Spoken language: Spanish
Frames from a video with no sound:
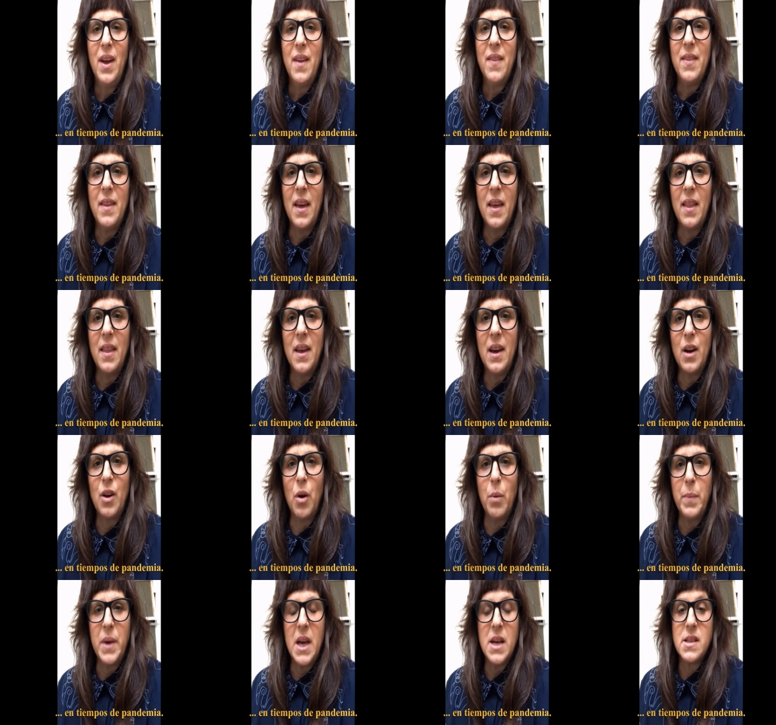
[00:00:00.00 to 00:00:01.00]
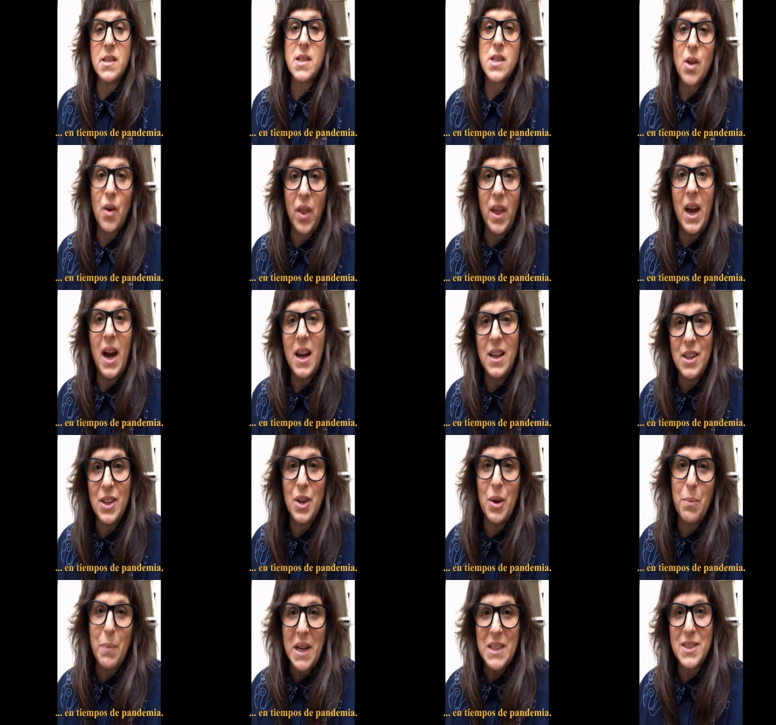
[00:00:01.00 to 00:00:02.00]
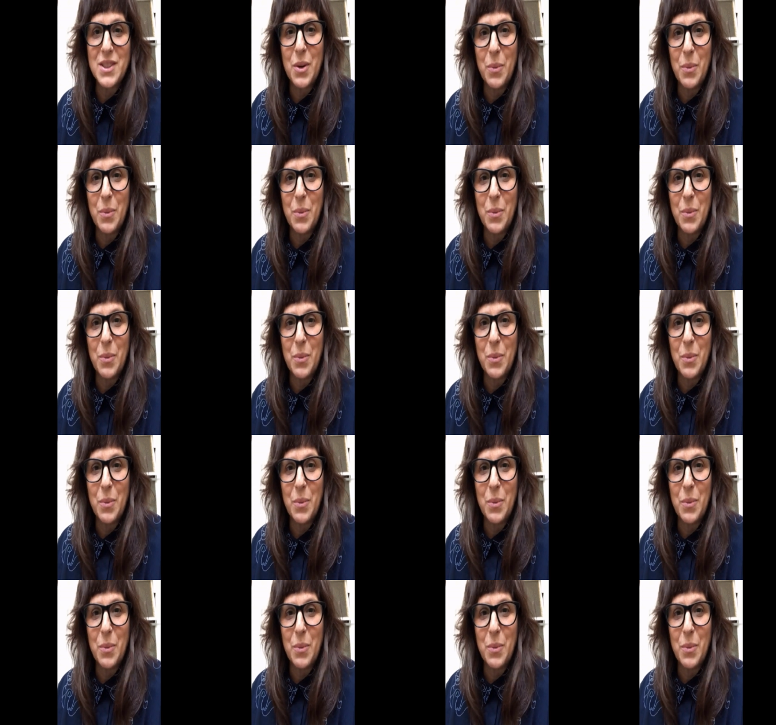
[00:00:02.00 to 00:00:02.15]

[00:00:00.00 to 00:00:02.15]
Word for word: desde comienzos de año más